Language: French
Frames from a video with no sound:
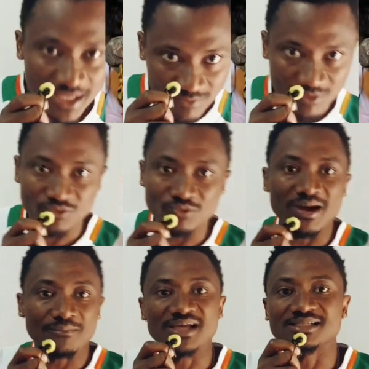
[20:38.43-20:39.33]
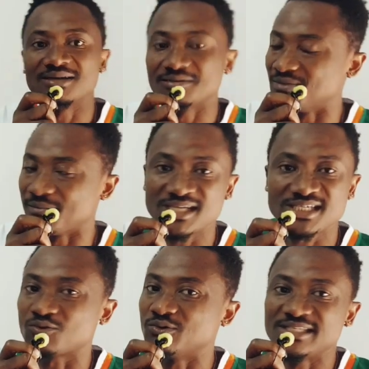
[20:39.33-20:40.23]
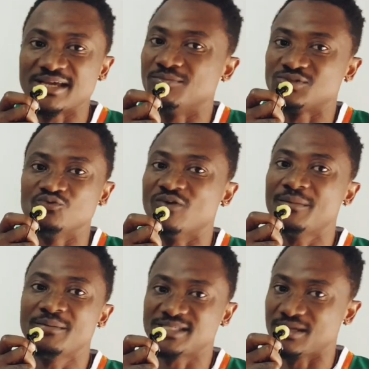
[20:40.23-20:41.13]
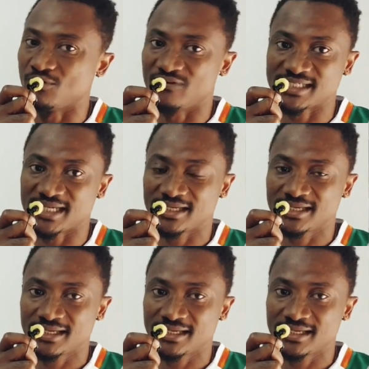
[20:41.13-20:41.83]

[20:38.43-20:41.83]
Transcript: Eh, ma, ma, ma, euh, maman connaît souvent même tu es mauvaise. Hein.